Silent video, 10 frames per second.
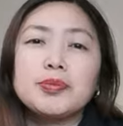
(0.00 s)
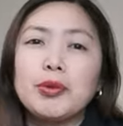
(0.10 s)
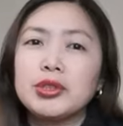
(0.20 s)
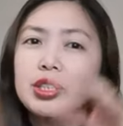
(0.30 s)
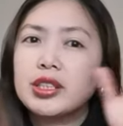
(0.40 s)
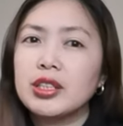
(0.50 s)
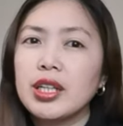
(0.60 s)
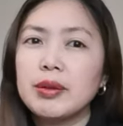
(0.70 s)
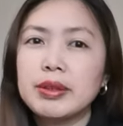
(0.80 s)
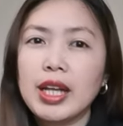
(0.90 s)
na-expose siya
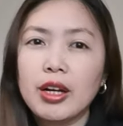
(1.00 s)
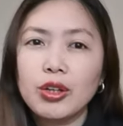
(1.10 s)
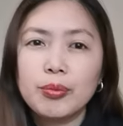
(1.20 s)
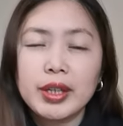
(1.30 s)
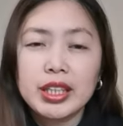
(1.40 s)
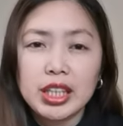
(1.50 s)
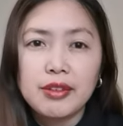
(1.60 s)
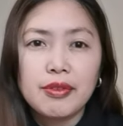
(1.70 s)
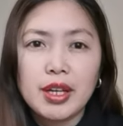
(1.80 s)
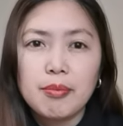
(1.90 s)
sa taong may
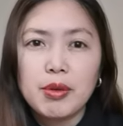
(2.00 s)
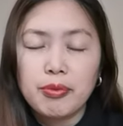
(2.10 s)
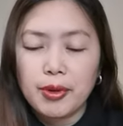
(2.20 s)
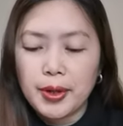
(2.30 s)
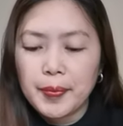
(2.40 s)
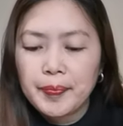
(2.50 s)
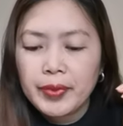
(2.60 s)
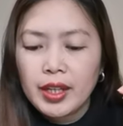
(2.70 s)
TV before.